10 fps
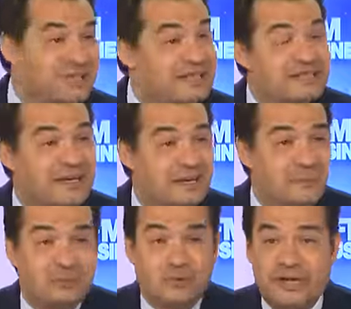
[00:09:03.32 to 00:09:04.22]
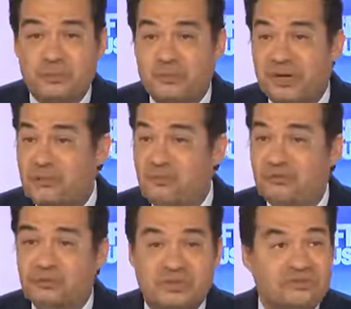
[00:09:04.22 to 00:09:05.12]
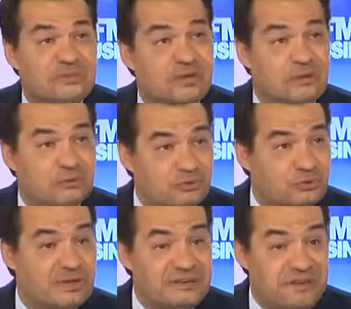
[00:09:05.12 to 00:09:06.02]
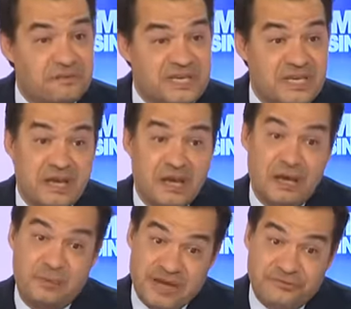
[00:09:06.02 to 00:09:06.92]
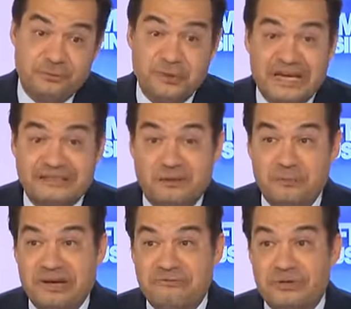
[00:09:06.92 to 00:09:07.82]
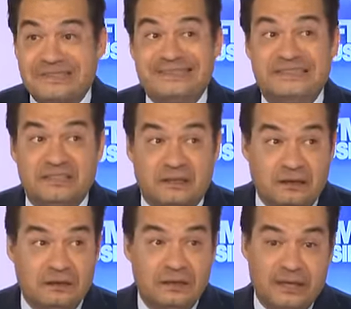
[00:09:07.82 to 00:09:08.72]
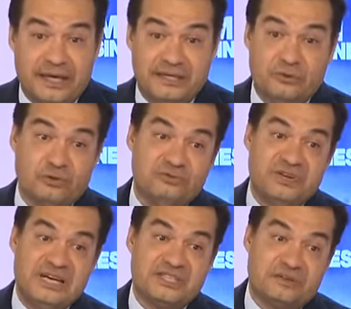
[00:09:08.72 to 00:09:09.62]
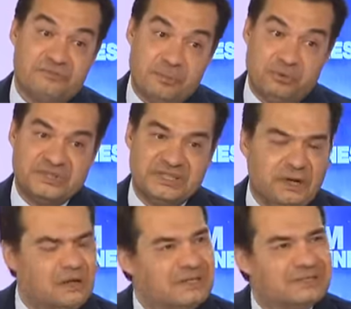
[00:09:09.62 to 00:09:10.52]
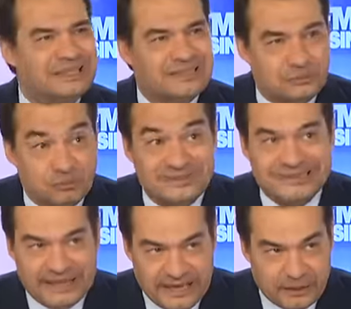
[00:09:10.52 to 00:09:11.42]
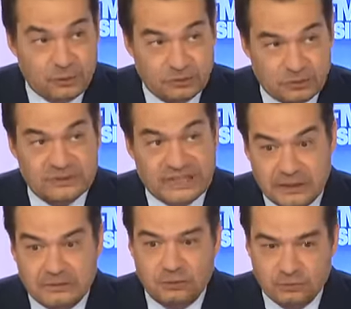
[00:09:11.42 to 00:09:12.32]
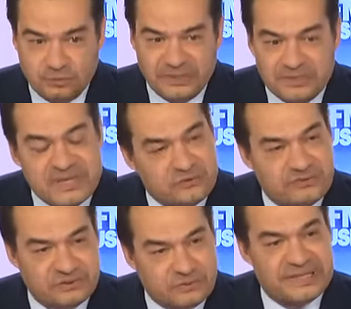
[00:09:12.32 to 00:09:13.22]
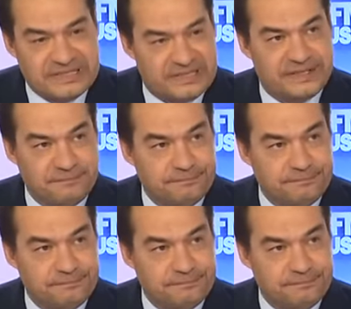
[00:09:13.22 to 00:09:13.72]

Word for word: pied à terre, pour le récupérer pour vos enfants ou pour de la famille, eh ben, il faudra attendre parfois 6 ans et il se renouvelle à chaque fois pour 6 ans. Ça, c'est une très grosse contrainte qu'on oublie bien souvent sur les SCI.